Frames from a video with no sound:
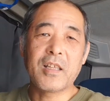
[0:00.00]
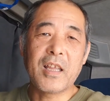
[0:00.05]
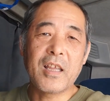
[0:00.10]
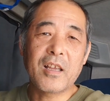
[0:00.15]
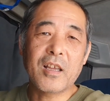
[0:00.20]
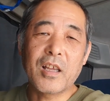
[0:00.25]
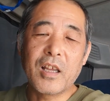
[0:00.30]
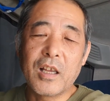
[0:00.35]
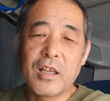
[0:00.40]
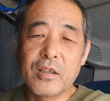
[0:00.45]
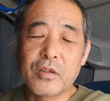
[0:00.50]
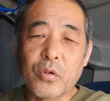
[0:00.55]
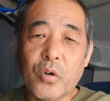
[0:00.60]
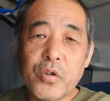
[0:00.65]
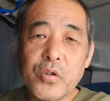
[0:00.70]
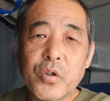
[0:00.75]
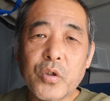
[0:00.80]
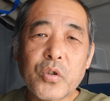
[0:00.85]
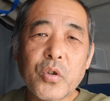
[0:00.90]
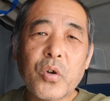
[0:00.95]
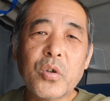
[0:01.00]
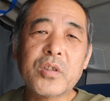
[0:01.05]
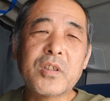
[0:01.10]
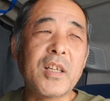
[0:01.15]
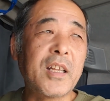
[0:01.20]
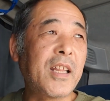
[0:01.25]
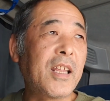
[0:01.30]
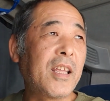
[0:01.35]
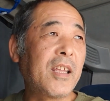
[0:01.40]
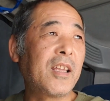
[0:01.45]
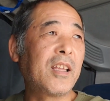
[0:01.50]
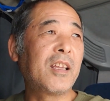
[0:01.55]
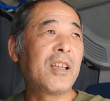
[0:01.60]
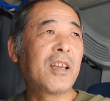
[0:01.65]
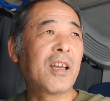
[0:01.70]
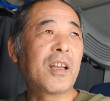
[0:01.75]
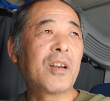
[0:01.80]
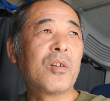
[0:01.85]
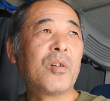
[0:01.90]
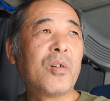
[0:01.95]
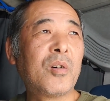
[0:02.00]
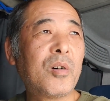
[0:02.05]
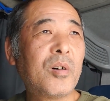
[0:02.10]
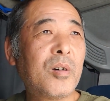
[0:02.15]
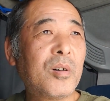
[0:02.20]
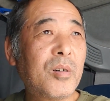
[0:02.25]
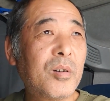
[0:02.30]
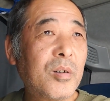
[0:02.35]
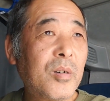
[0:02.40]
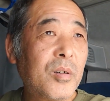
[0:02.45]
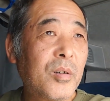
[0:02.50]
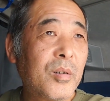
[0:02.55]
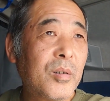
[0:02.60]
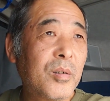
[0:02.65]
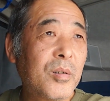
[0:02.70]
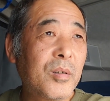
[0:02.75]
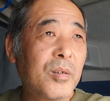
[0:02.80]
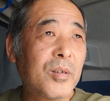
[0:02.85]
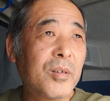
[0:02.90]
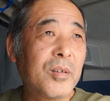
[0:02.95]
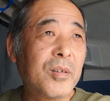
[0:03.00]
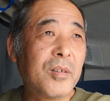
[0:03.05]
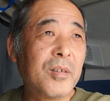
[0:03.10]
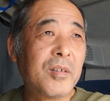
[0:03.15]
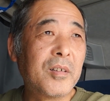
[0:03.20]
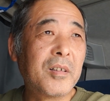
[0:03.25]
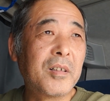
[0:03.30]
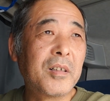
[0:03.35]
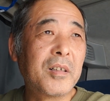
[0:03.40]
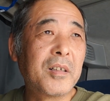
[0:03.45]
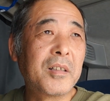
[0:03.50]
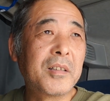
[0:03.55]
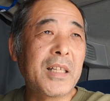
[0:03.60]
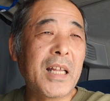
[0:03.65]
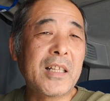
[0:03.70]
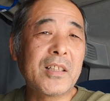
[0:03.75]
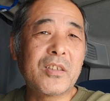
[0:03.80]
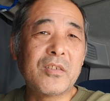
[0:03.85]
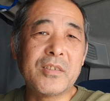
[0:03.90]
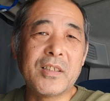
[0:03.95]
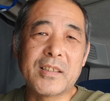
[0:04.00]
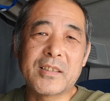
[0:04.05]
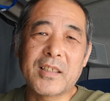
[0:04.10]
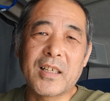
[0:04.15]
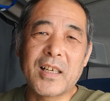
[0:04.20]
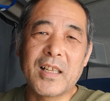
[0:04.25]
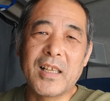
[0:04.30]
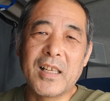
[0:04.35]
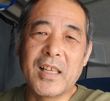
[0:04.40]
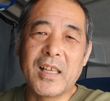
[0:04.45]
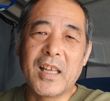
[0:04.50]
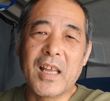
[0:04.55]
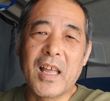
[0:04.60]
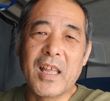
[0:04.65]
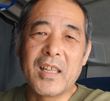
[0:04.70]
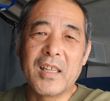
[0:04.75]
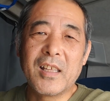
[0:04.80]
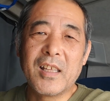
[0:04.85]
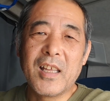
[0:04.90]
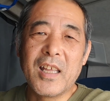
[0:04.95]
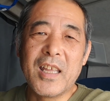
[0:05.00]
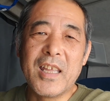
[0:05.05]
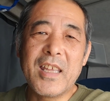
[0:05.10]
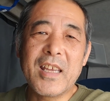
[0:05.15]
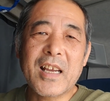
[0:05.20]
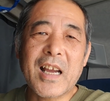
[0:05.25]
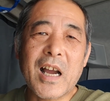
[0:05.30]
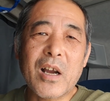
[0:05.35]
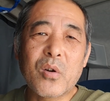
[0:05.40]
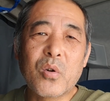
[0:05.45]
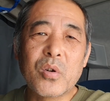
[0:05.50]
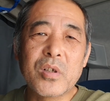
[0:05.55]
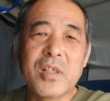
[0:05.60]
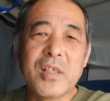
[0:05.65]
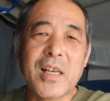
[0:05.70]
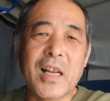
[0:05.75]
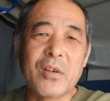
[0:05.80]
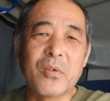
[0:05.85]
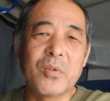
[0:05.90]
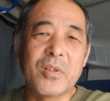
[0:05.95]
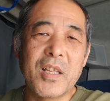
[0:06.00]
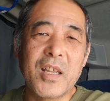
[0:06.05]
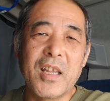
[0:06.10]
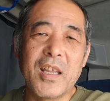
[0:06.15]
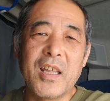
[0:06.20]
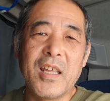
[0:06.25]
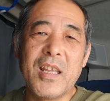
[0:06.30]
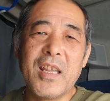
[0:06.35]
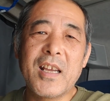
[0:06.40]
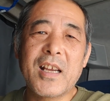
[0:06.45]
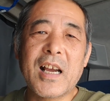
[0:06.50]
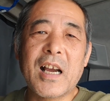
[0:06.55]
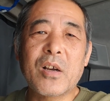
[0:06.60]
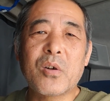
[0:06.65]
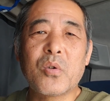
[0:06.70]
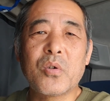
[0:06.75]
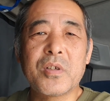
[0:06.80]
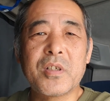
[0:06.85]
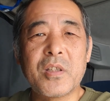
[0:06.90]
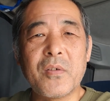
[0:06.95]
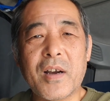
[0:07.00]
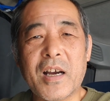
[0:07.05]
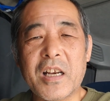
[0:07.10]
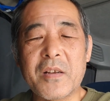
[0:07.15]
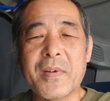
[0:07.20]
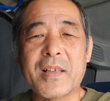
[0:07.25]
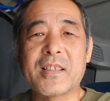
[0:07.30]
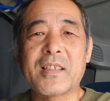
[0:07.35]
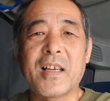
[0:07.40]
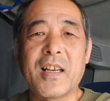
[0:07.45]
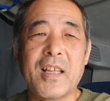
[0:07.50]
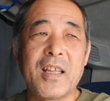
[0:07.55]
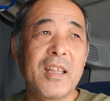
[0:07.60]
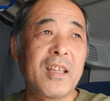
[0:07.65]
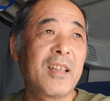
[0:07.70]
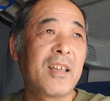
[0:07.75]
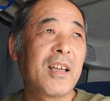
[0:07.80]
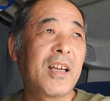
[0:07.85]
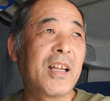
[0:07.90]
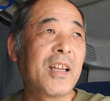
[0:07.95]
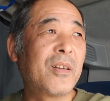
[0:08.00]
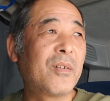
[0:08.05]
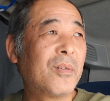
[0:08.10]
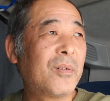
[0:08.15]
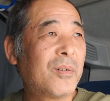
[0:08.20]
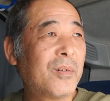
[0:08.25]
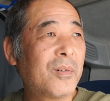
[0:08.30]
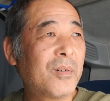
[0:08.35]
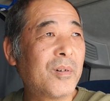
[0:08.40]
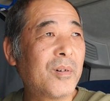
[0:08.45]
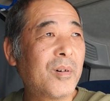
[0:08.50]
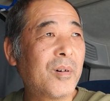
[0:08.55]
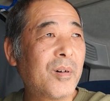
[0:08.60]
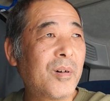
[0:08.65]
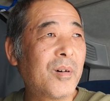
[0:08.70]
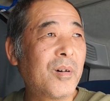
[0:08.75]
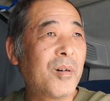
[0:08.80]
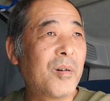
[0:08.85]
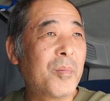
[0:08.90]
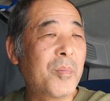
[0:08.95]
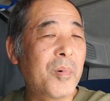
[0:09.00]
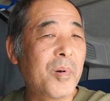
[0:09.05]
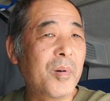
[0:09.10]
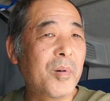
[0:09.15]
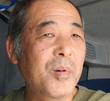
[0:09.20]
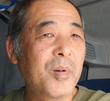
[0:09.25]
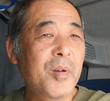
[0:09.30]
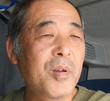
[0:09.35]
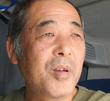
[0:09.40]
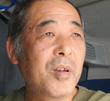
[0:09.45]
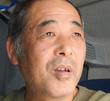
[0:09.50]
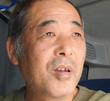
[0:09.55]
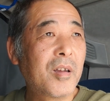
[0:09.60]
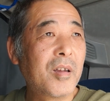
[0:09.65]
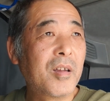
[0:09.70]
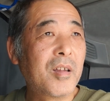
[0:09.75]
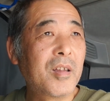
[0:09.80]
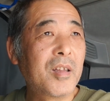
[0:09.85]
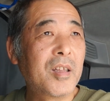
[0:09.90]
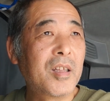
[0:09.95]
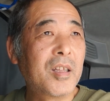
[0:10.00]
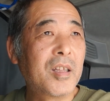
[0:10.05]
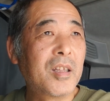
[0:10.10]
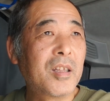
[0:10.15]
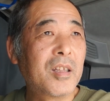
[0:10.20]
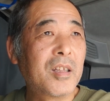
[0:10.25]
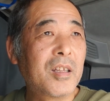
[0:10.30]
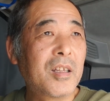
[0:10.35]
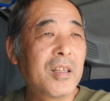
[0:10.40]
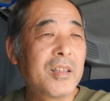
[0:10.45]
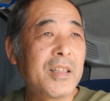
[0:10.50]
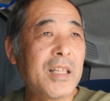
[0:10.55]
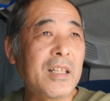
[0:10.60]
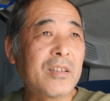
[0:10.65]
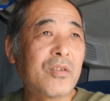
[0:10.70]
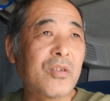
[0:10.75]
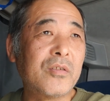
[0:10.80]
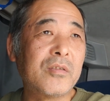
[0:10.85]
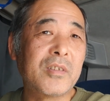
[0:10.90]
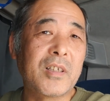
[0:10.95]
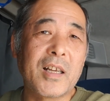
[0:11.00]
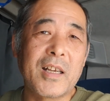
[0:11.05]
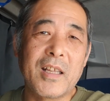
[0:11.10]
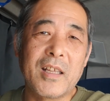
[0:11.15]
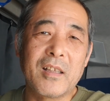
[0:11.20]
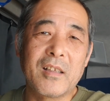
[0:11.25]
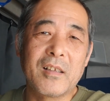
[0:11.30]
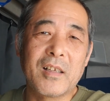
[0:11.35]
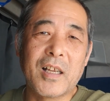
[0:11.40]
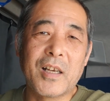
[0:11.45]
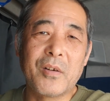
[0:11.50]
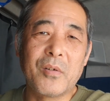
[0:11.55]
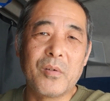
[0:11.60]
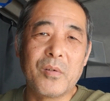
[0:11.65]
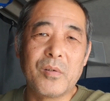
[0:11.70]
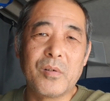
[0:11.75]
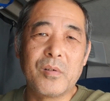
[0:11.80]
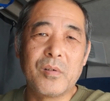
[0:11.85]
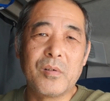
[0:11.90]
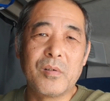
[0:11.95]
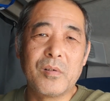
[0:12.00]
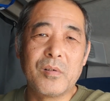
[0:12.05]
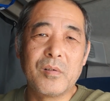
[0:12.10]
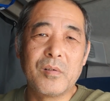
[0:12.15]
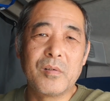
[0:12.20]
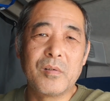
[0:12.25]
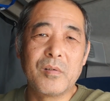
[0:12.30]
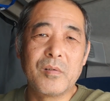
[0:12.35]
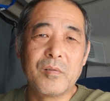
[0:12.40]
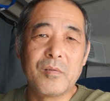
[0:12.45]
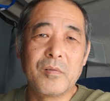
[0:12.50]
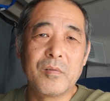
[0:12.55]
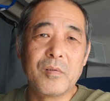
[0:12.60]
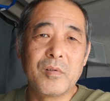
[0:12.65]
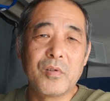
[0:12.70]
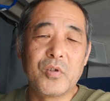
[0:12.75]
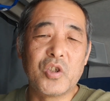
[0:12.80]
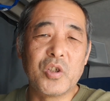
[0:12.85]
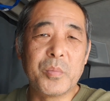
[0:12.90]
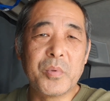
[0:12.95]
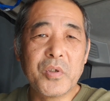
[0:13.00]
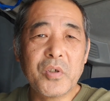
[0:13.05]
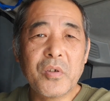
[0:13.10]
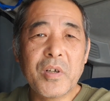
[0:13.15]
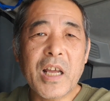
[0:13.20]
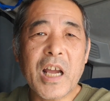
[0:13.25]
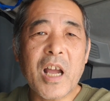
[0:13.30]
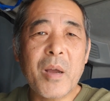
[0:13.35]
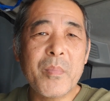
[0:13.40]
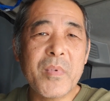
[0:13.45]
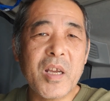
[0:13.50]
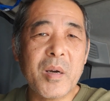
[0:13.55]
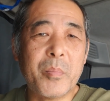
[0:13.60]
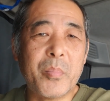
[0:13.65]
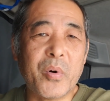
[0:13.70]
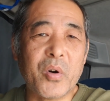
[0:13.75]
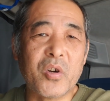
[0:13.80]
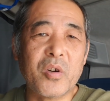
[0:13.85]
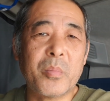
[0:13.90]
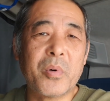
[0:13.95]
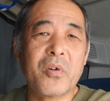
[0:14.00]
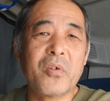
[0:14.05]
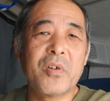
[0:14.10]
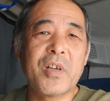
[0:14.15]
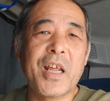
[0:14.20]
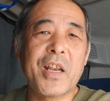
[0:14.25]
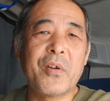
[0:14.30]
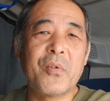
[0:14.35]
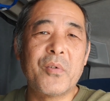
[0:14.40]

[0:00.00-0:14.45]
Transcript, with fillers: で、そういう男ってね、あのー、なんて言うんですかね。ええ格好師なので、ええ格好師ってわかりますかね。あのー、なんて言うんかね、あのー、自分の中身はボロボロな